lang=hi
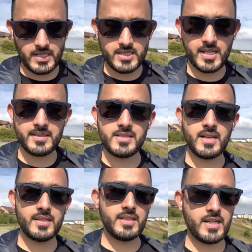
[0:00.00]
जाते
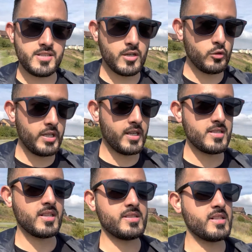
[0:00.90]
साथ ही अक्सर होते हैं
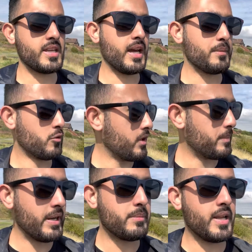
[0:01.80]
कंसल्टेंट के आपको ना
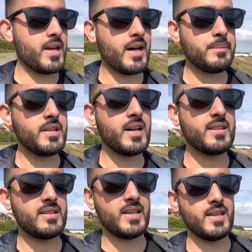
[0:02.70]
बड़े बड़े ख्वाब
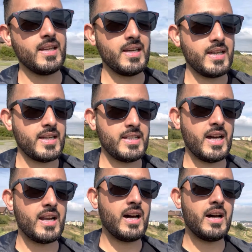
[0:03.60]
दिखाते हैं कि
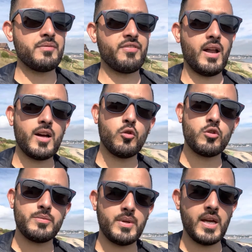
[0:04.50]
यार आप फलां कोर्स में